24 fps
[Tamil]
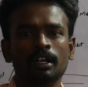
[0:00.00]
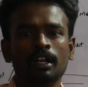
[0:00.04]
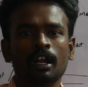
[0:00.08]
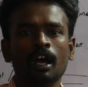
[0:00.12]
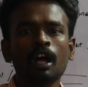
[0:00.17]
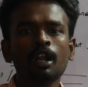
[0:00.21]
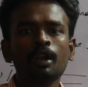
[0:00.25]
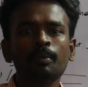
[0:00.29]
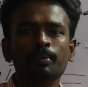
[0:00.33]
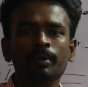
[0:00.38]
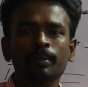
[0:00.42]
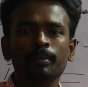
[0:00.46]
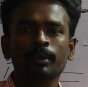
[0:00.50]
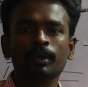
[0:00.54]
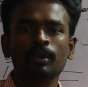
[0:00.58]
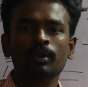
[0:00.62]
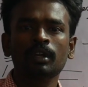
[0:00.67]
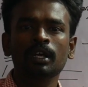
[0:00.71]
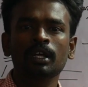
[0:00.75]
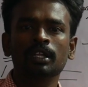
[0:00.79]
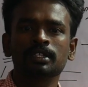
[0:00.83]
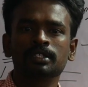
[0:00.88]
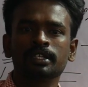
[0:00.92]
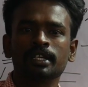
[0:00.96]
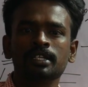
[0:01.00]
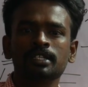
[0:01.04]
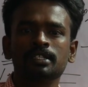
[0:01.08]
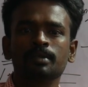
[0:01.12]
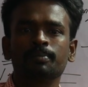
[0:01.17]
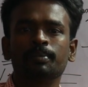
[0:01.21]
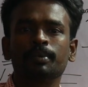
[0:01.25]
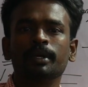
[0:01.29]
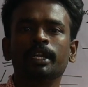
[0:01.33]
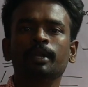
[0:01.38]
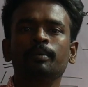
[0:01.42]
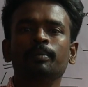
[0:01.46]
நான் ப்ரொமிட்டிவ்னா அந்த சைஸை
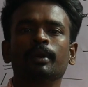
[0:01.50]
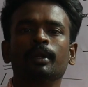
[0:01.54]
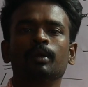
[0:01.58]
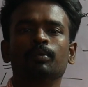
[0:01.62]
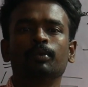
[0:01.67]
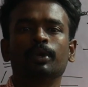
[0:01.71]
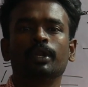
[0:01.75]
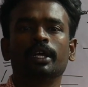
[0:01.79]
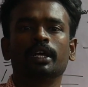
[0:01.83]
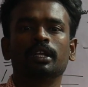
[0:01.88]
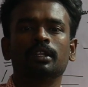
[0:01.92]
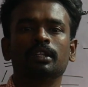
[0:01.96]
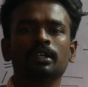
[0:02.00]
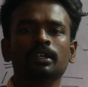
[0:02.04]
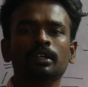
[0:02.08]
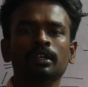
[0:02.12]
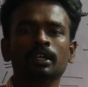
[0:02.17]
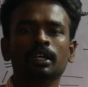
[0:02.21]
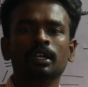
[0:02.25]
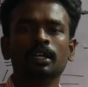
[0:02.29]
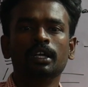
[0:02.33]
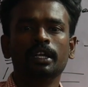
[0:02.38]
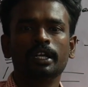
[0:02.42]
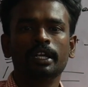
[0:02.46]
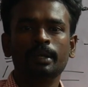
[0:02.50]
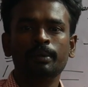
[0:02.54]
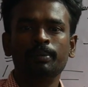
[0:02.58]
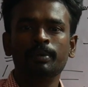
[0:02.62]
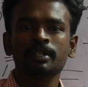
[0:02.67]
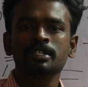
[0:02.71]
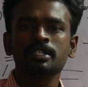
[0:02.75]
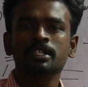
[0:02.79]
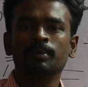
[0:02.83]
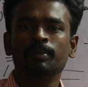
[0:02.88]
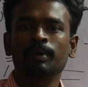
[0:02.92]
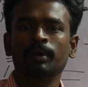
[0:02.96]
ப்ரிடிக்ட் பண்ண முடியாது
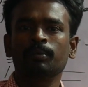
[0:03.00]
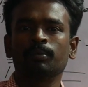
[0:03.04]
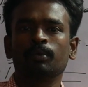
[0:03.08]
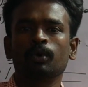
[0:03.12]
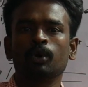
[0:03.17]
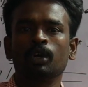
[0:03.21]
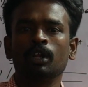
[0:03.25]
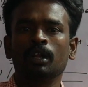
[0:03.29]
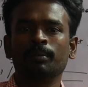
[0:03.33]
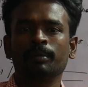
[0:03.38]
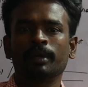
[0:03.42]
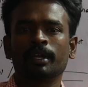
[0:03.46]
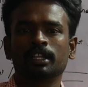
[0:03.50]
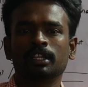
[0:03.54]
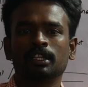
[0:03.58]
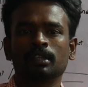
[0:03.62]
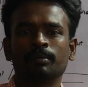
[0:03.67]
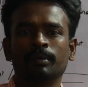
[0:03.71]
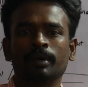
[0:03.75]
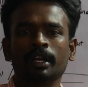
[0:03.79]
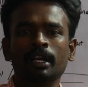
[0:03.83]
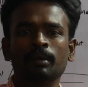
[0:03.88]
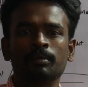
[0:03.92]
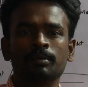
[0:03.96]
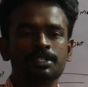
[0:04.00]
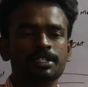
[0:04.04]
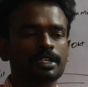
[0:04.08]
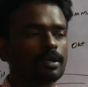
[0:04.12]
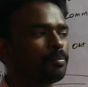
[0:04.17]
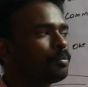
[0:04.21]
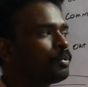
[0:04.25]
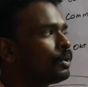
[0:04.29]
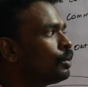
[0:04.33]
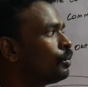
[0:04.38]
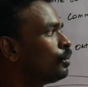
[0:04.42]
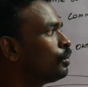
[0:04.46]
டிபெண்ட்ஸ் அப்பான் ப்ரோக்ராம்க்கு ஏற்ற மாதிரி நம்ம
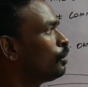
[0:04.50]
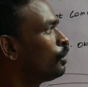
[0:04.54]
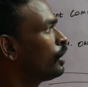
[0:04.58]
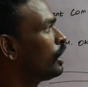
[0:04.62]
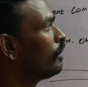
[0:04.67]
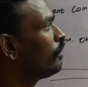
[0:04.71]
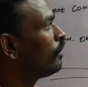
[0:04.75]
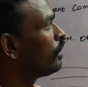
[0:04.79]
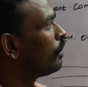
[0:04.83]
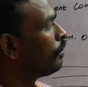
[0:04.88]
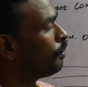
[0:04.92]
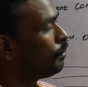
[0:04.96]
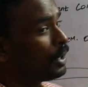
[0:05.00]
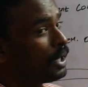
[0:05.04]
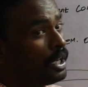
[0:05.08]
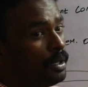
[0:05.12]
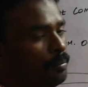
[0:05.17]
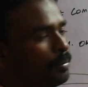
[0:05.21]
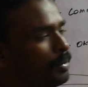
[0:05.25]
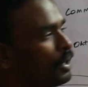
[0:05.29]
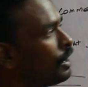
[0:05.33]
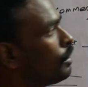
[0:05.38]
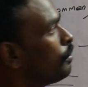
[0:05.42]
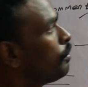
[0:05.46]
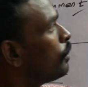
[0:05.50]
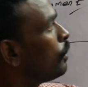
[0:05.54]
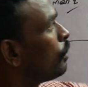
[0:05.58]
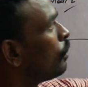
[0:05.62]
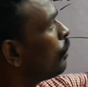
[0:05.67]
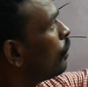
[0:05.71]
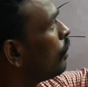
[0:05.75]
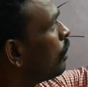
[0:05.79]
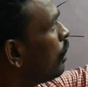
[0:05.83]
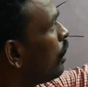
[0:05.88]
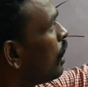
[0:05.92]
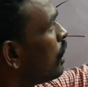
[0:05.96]
செக் பண்ணோம் ஓகேவா ப்ரிடிக்ட் பண்ணியிருப்போம்
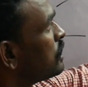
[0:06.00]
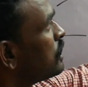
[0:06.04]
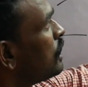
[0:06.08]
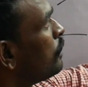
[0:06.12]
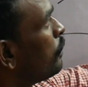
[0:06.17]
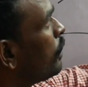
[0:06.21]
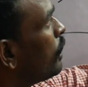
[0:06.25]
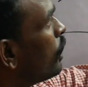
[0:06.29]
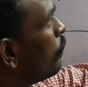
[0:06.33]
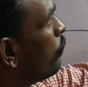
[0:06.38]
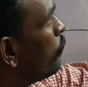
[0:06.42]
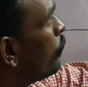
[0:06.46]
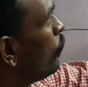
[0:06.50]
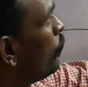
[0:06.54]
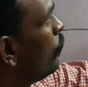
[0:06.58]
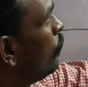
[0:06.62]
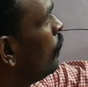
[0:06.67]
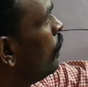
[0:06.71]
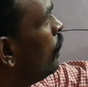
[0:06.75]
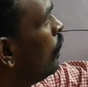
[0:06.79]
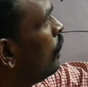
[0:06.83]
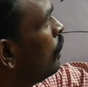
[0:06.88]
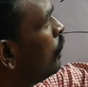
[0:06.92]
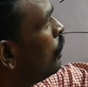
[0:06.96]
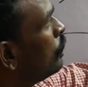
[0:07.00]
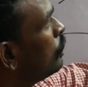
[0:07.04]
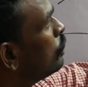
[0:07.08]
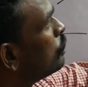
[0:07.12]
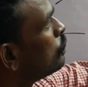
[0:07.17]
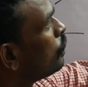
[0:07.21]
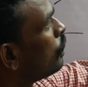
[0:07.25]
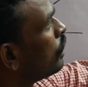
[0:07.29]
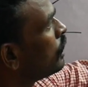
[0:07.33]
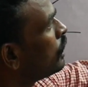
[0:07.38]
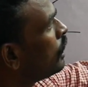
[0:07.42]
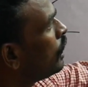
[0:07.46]
அசைன் பண்ணியிருப்போம்
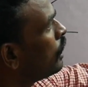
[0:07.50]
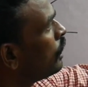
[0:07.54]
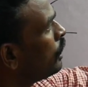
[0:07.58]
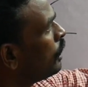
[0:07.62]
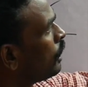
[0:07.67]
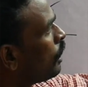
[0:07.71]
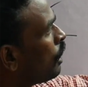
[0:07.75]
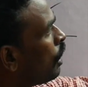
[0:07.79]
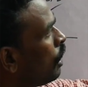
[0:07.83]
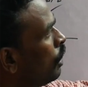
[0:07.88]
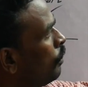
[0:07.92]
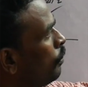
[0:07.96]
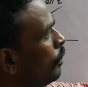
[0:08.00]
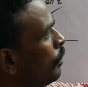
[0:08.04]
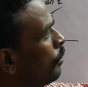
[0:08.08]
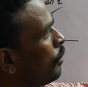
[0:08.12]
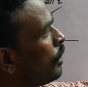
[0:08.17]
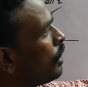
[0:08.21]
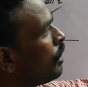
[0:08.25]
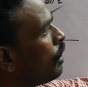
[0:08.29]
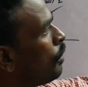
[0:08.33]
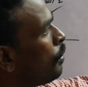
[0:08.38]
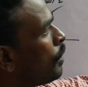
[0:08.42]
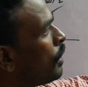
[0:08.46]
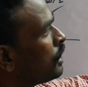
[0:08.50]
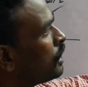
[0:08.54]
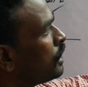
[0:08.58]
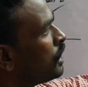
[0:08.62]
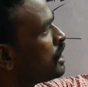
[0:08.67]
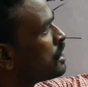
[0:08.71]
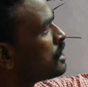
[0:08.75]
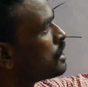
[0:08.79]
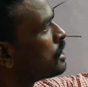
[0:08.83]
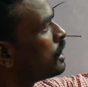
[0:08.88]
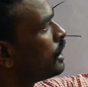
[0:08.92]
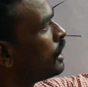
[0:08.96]
ஸோ அதனால தான் நான் ப்ரொமிட்டிவில்
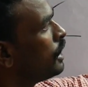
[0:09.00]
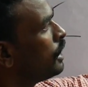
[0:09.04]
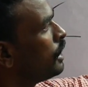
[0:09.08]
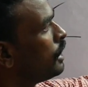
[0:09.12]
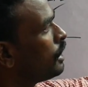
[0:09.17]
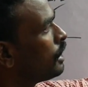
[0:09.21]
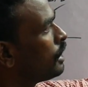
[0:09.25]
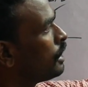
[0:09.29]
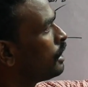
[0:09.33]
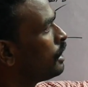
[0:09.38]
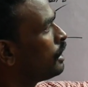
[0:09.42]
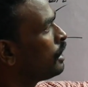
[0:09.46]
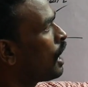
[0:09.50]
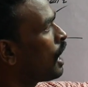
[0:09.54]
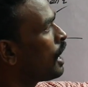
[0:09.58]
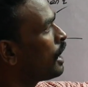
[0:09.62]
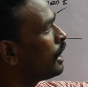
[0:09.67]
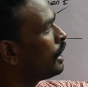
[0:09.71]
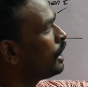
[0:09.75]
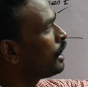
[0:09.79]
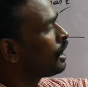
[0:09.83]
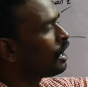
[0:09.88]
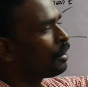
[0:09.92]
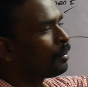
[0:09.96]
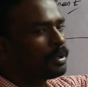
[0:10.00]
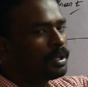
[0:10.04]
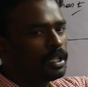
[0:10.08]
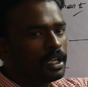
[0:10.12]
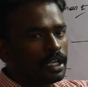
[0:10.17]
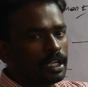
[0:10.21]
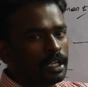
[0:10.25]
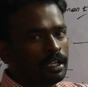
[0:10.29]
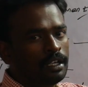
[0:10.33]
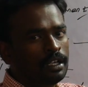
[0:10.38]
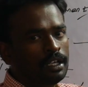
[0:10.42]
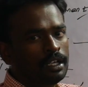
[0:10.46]
பார்த்தோன்னா ஸ்ட்ரிங் இருக்குது அரே இருக்குது அப்படி தானே